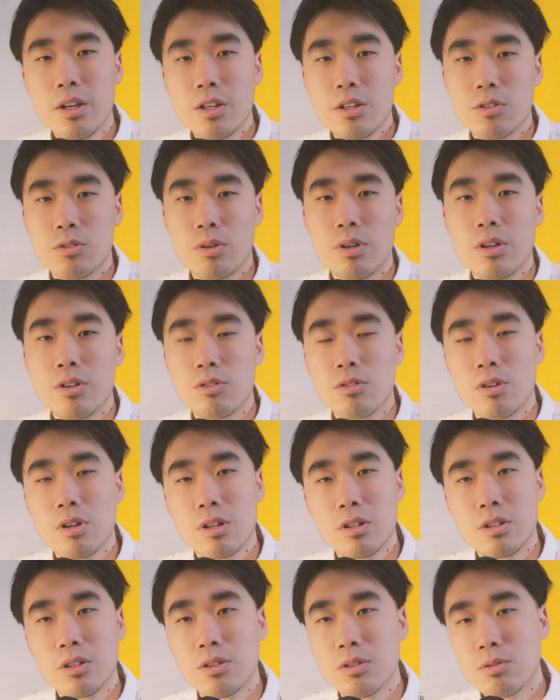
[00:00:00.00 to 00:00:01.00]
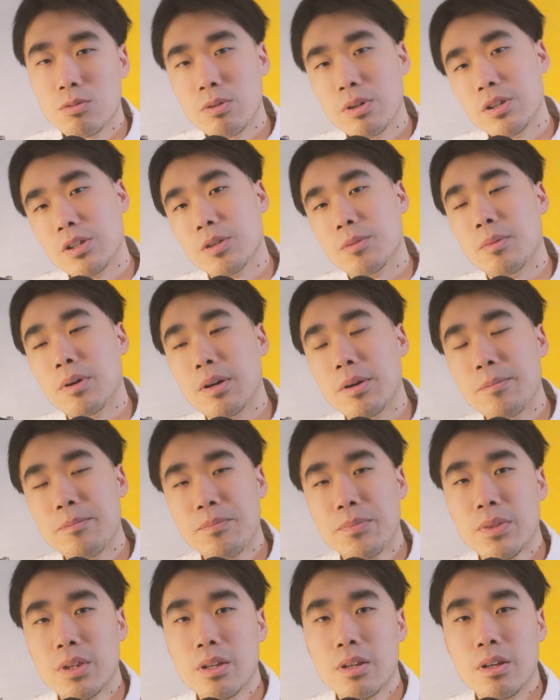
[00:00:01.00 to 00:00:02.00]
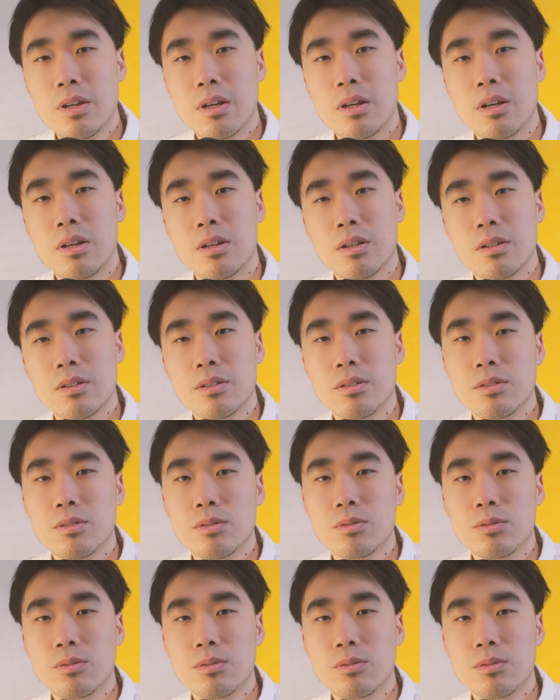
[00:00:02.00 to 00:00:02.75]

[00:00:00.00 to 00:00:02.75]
所以说，这就是为什么，呃，